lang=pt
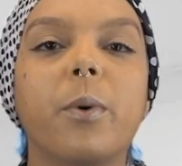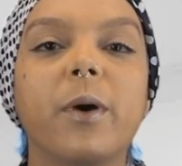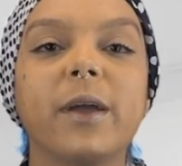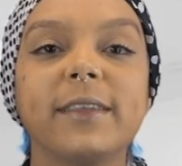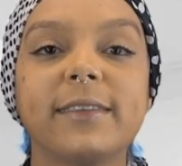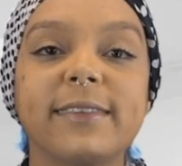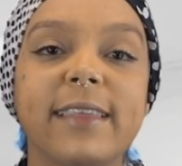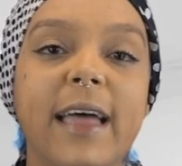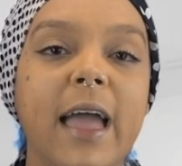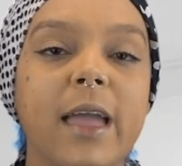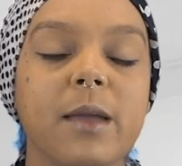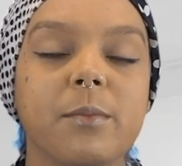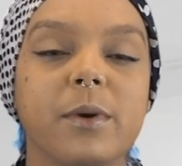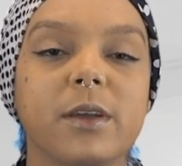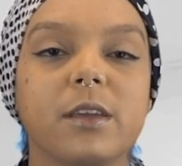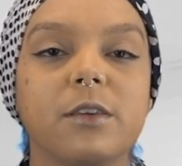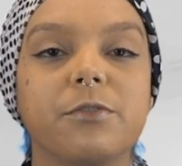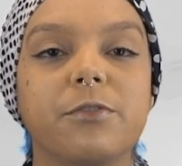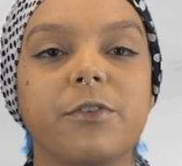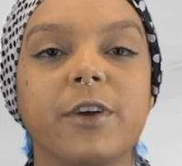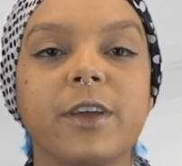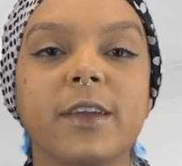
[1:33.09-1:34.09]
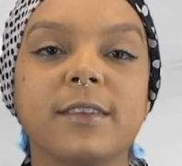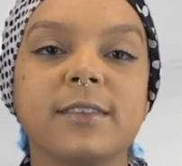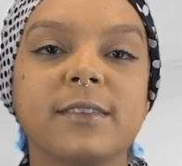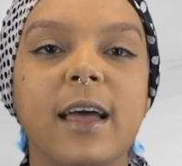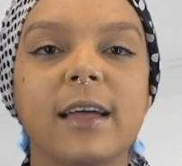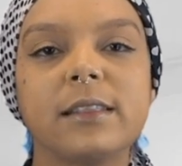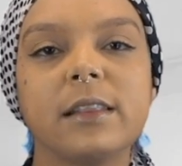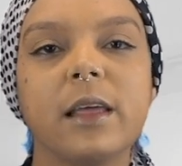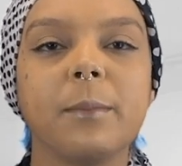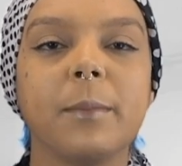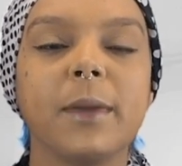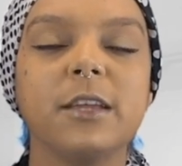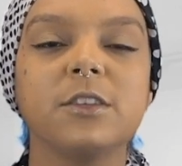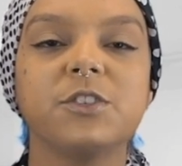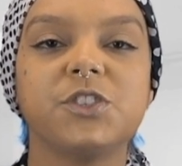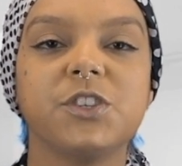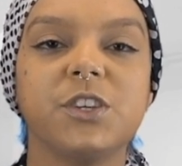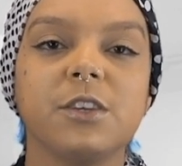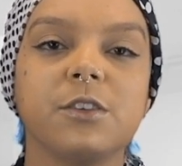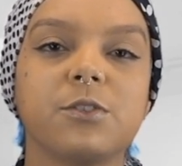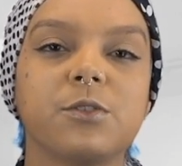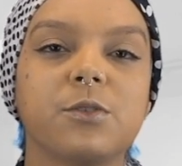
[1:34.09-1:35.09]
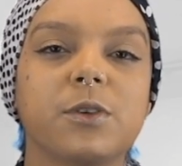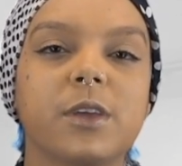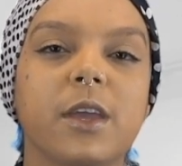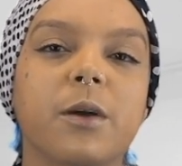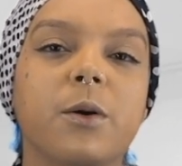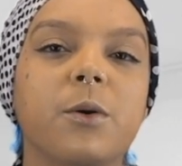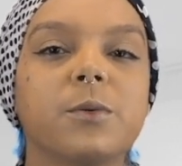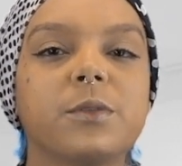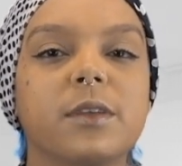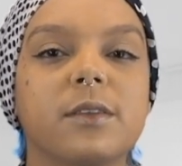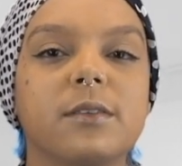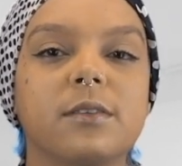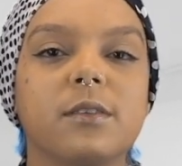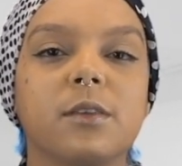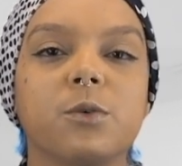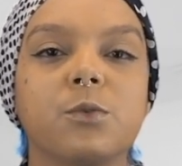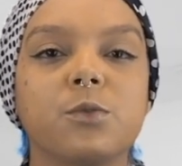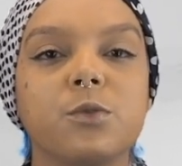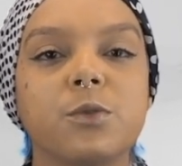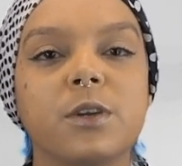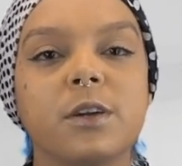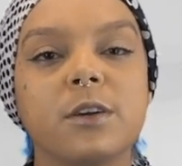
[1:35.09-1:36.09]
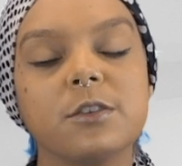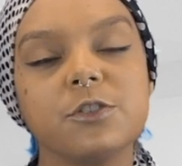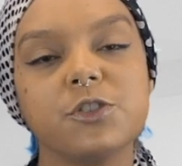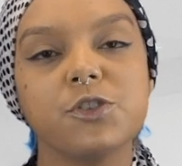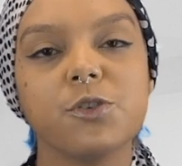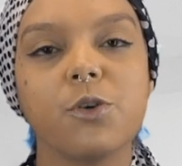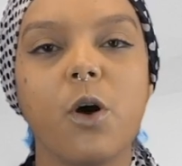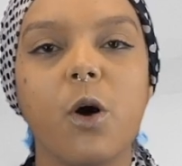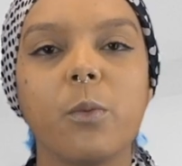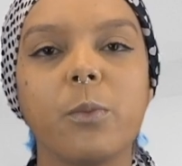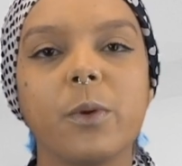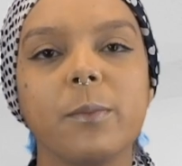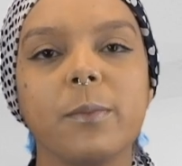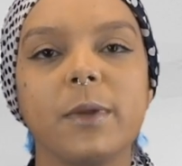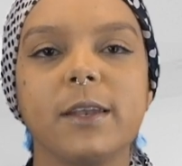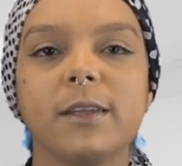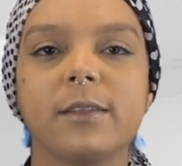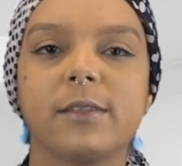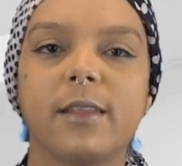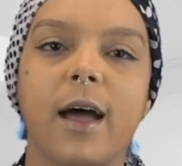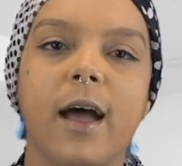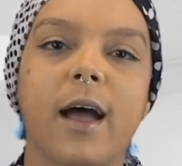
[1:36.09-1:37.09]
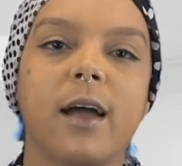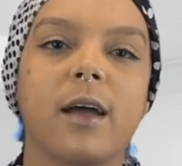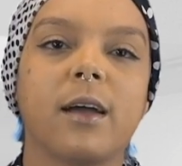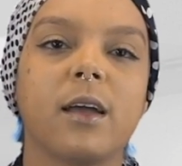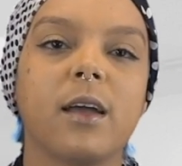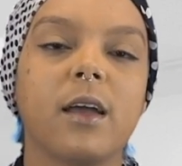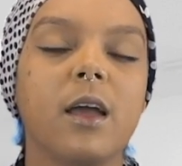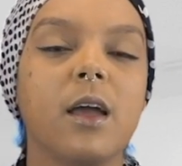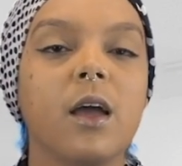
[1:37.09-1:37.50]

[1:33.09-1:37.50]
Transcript: Pois saiba que foi exatamente isso que aconteceu durante o golpe militar.